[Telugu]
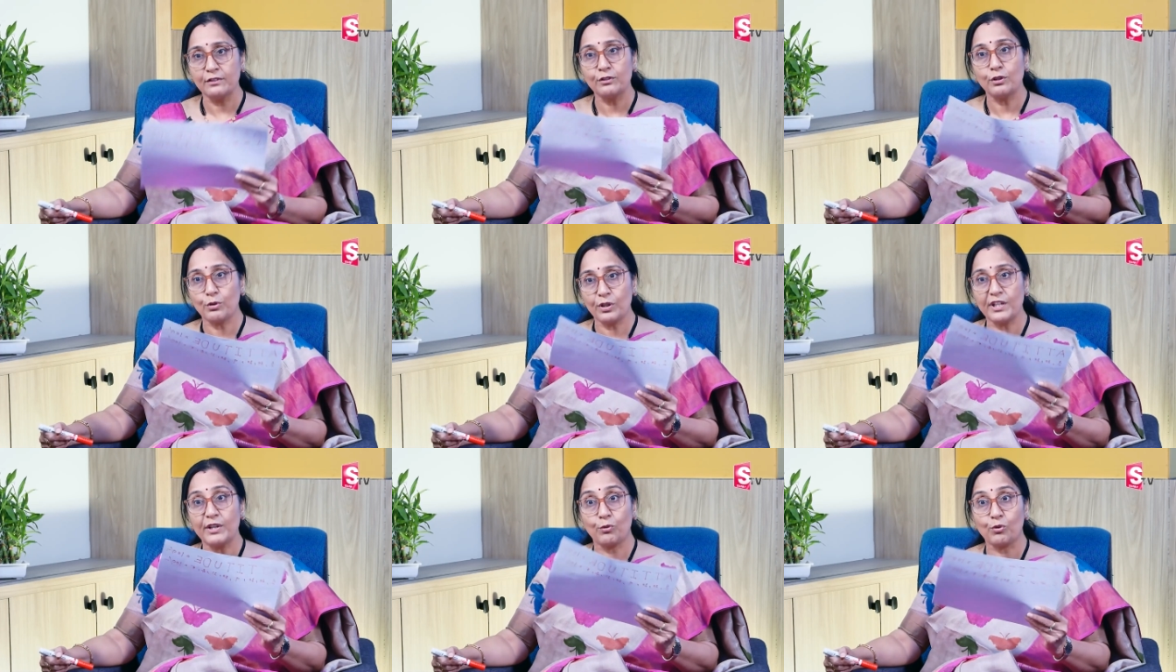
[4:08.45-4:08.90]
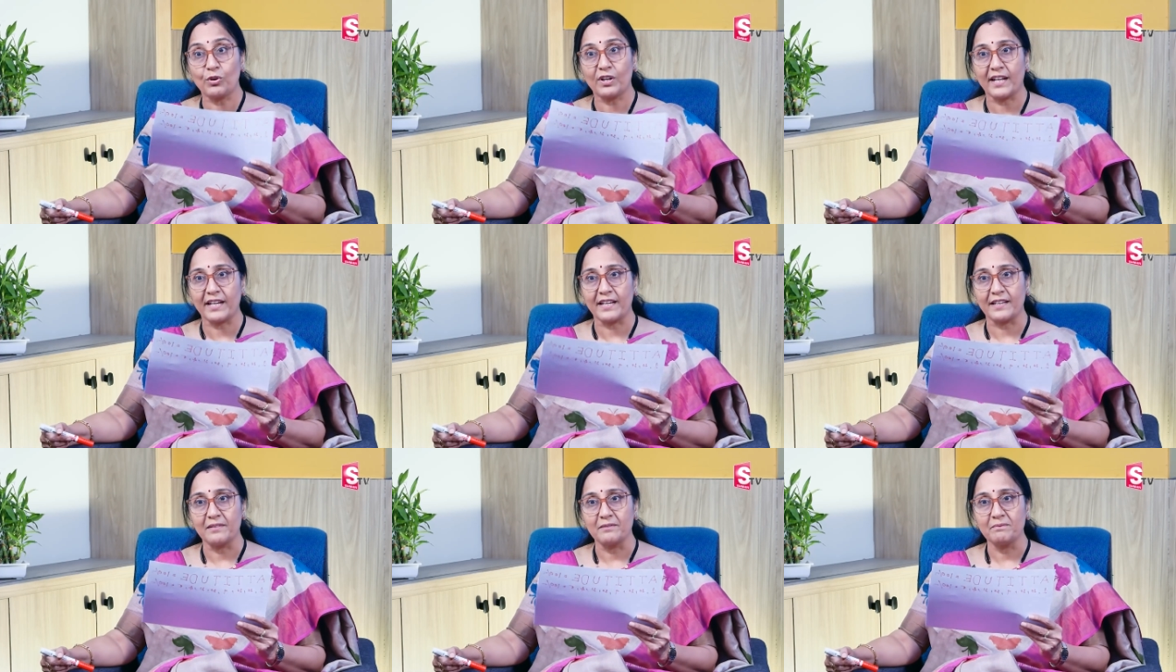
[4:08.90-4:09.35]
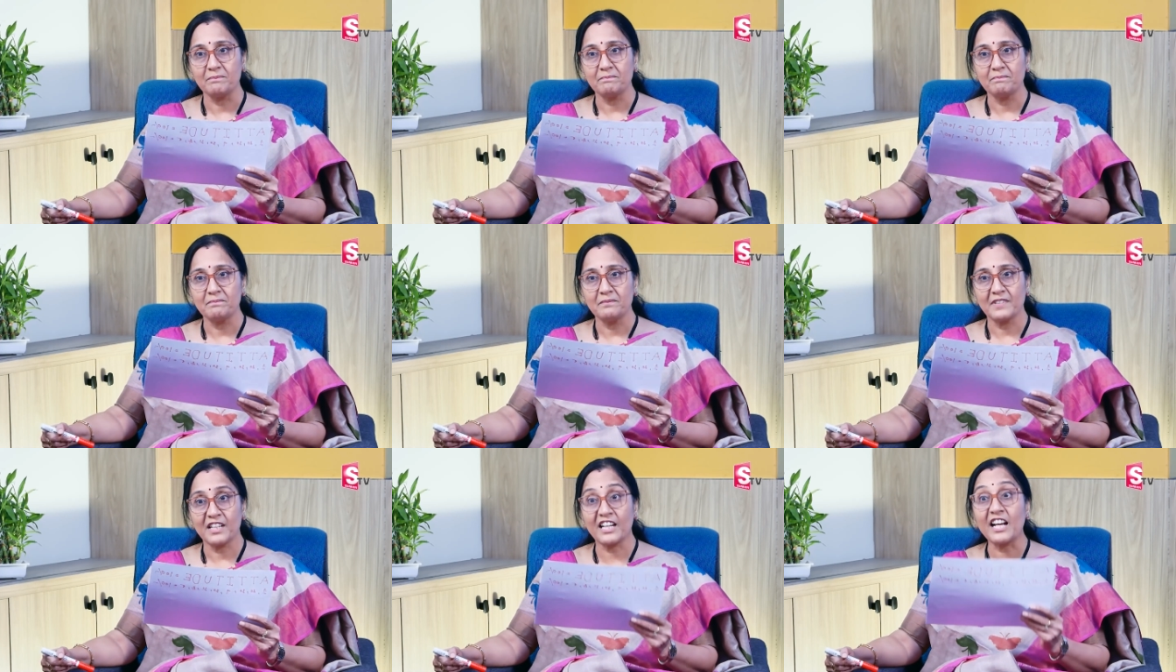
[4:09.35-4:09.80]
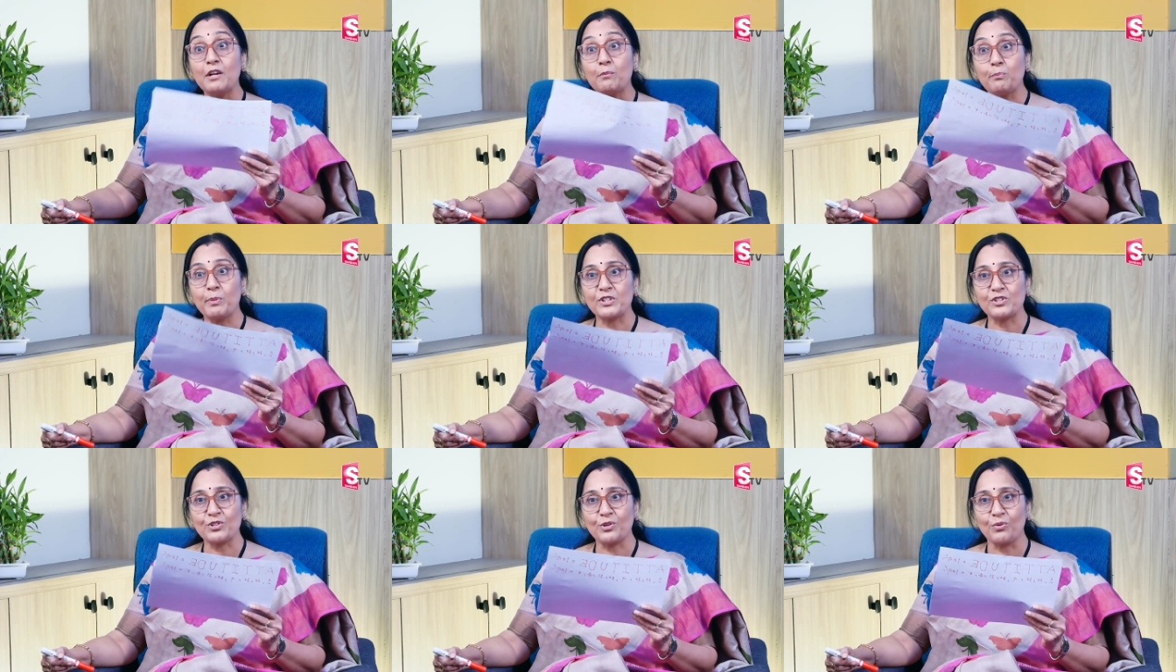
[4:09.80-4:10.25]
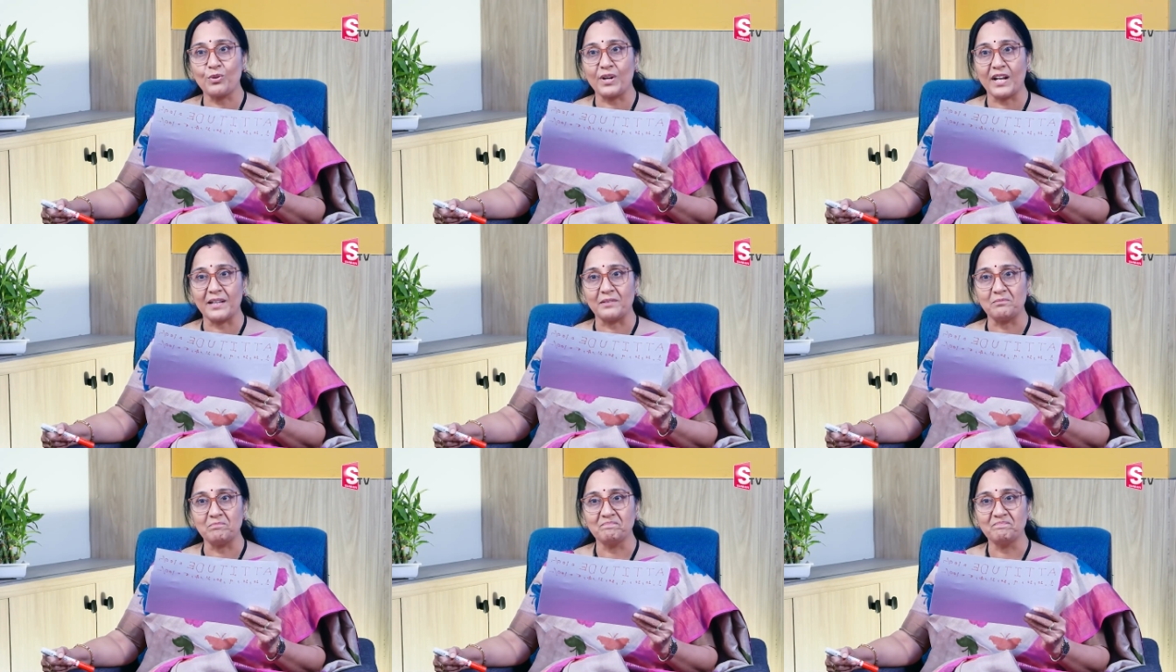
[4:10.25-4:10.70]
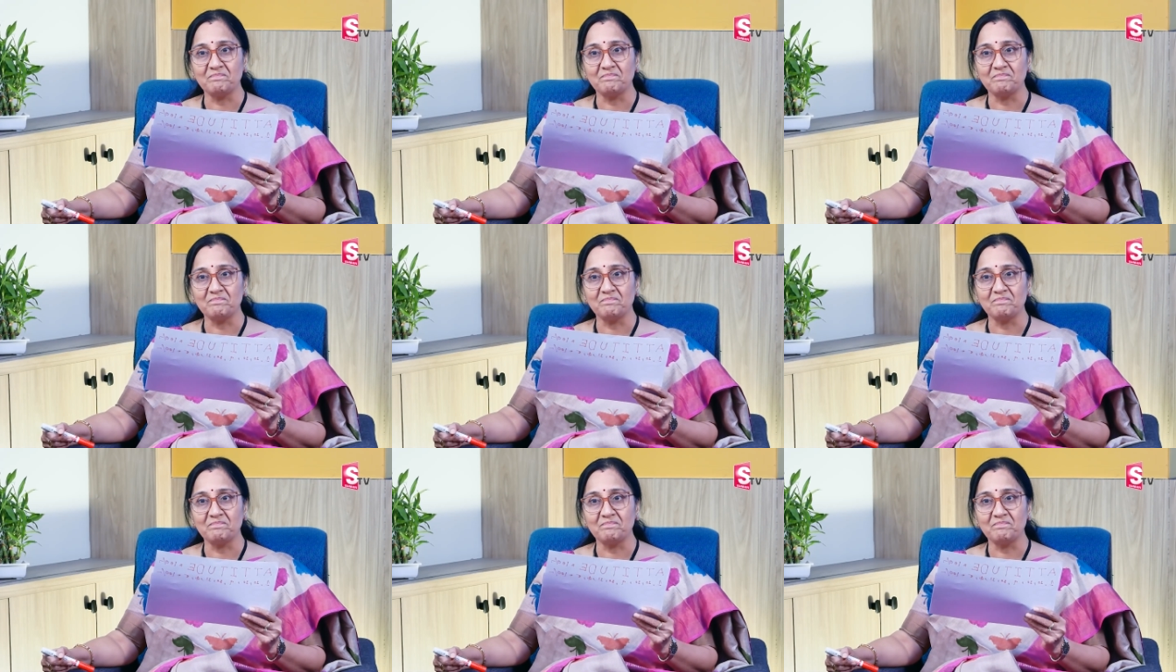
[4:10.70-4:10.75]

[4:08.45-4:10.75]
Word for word: ఇందులోనే ఉంటాయి కనిపించకుండా